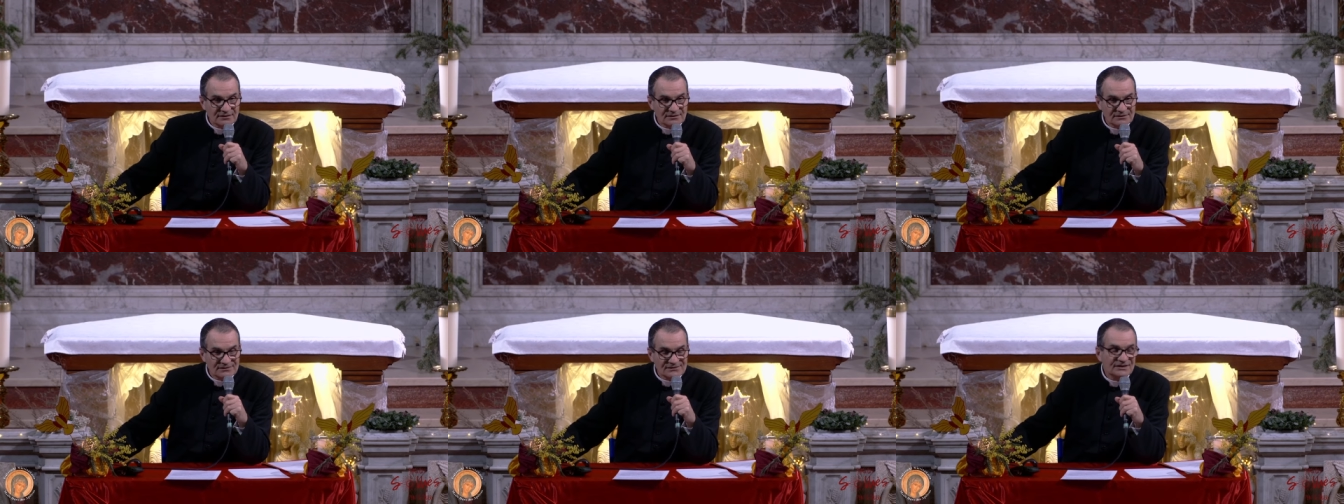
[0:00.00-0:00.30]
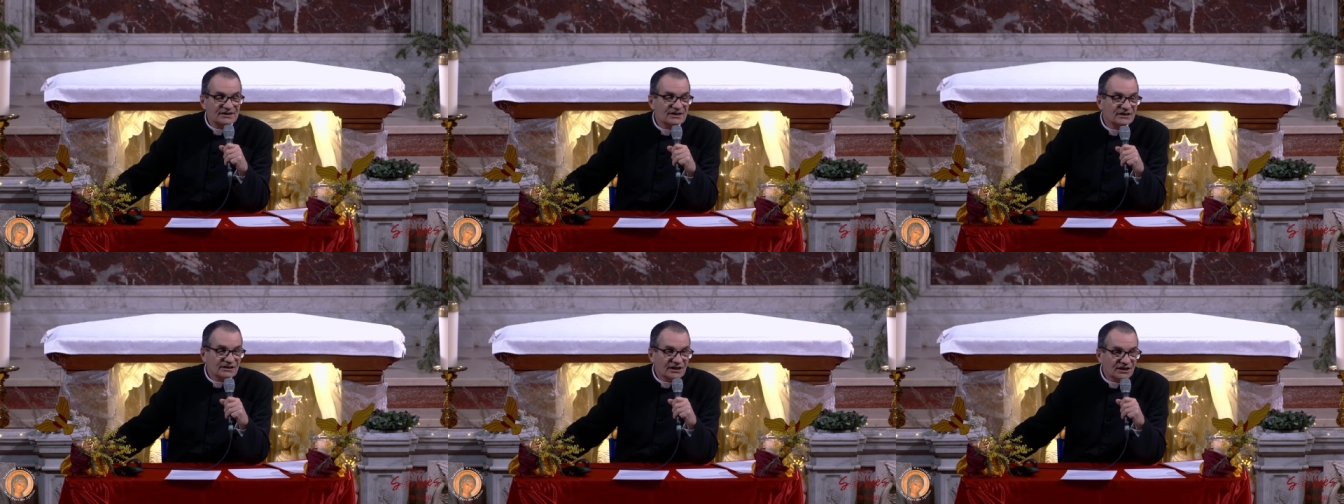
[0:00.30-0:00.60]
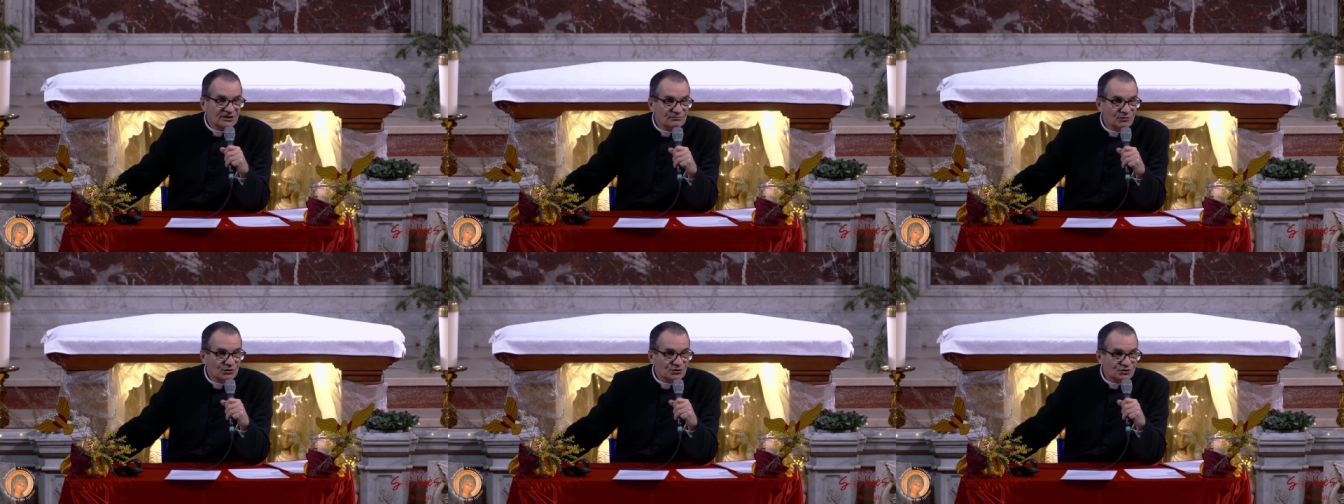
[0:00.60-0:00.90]
c'est des
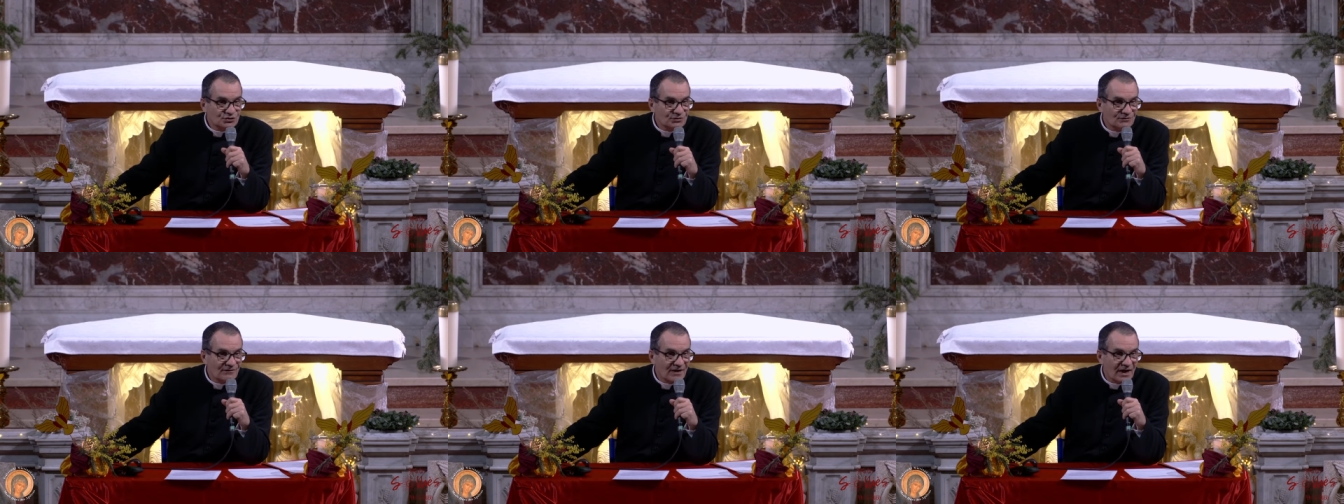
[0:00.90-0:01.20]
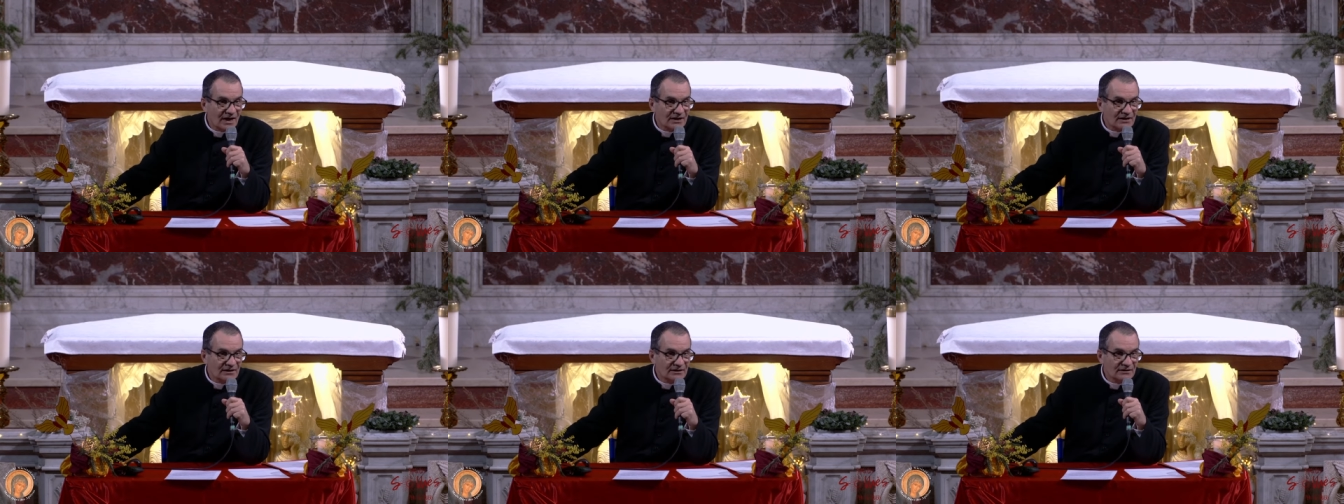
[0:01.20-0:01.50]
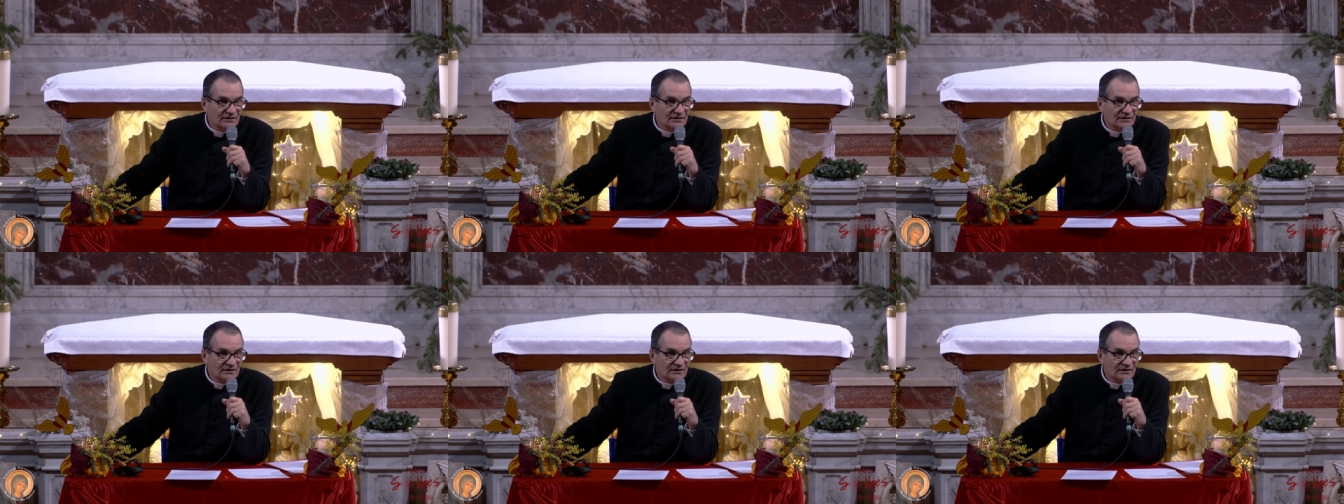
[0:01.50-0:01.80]
traitements de cheval
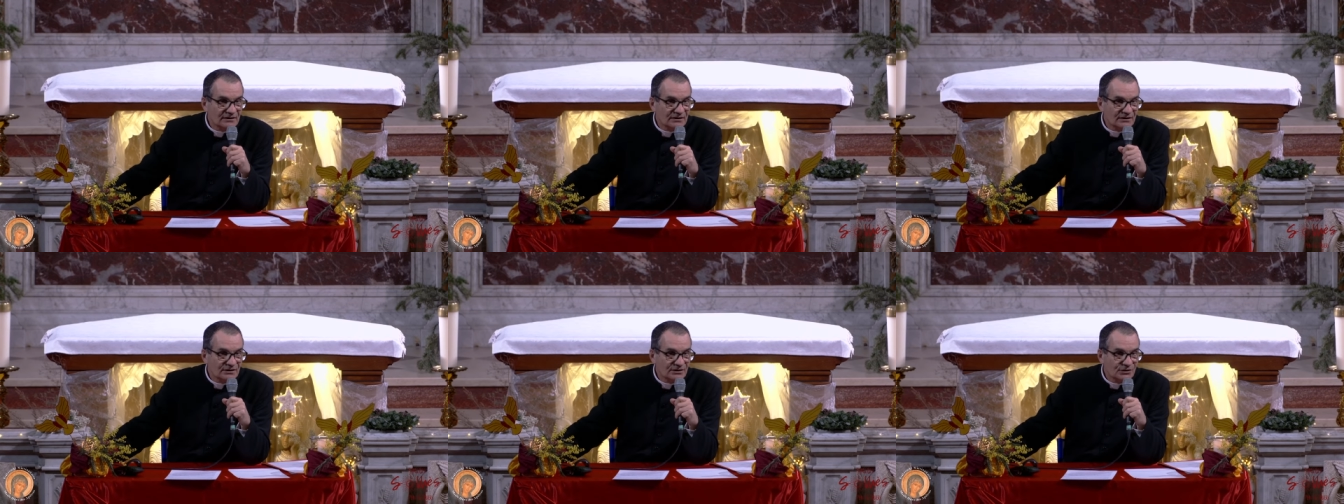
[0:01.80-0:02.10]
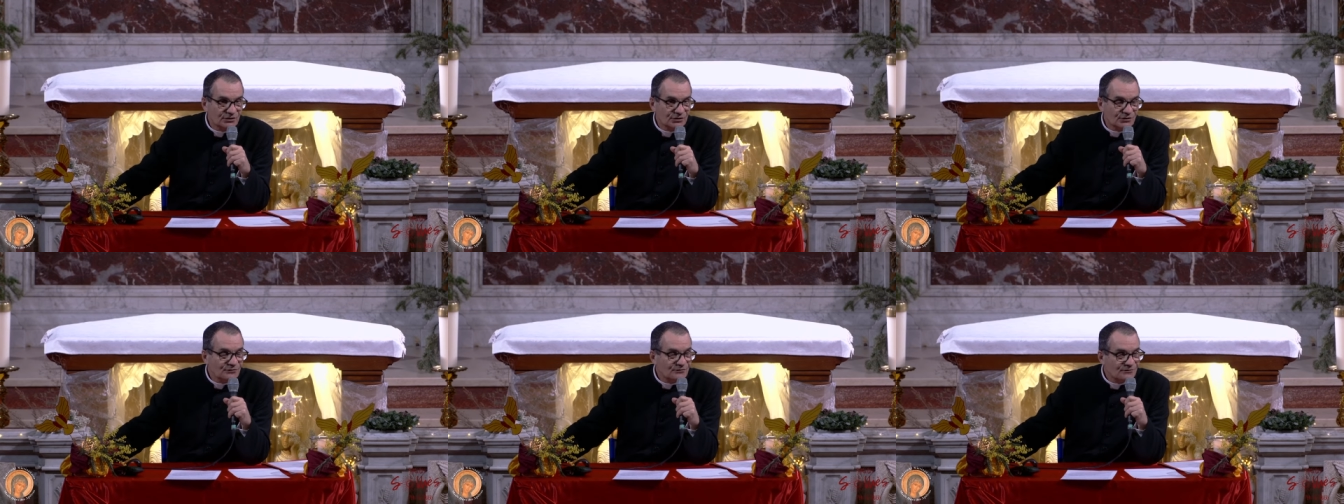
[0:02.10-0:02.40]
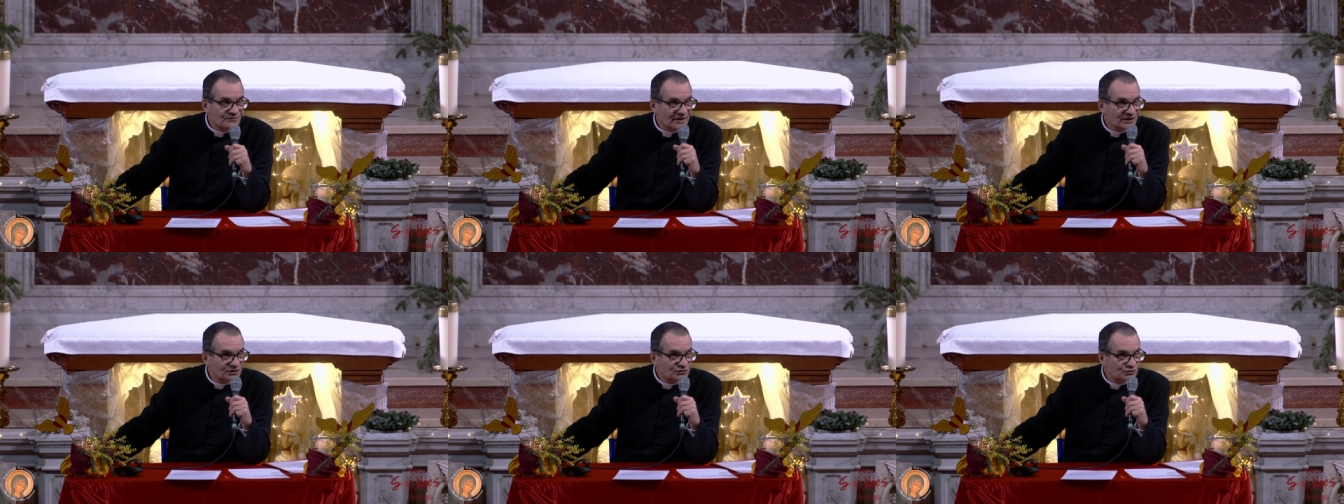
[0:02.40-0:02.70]
que
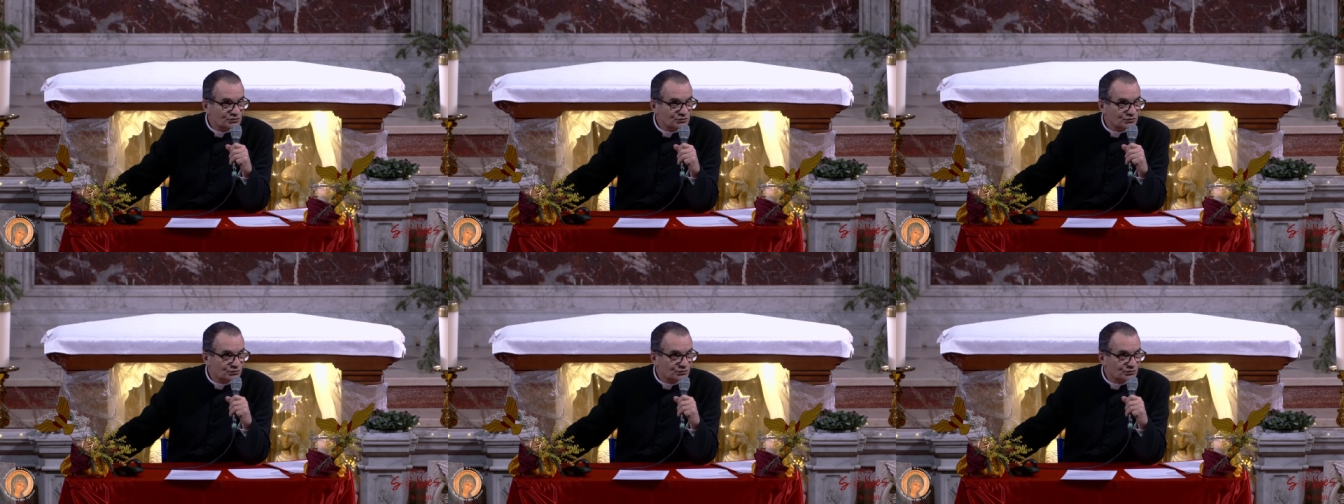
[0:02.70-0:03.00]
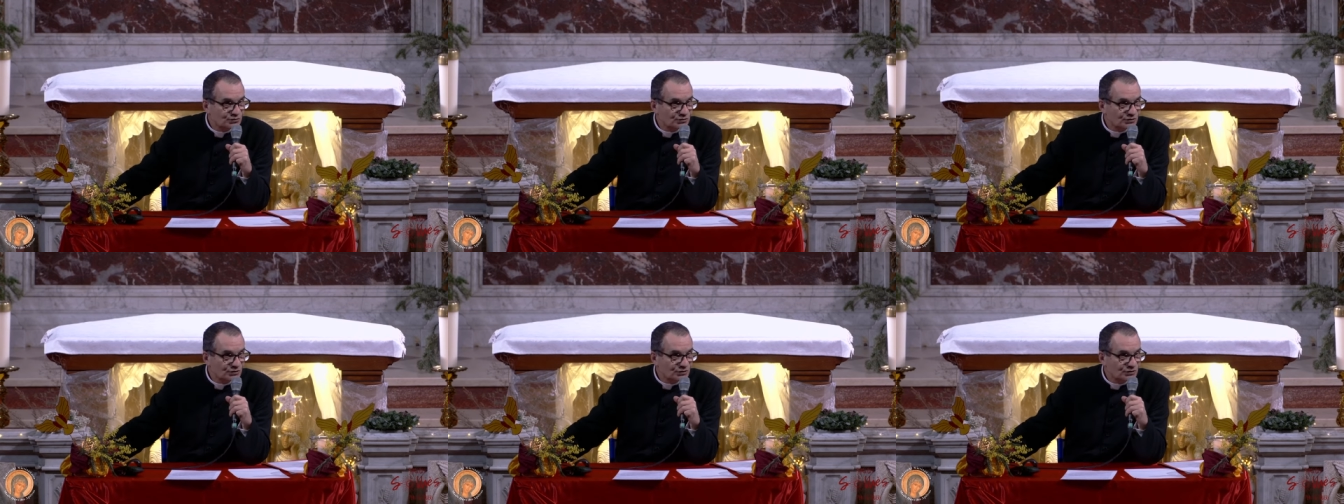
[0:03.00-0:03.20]
fait Dieu,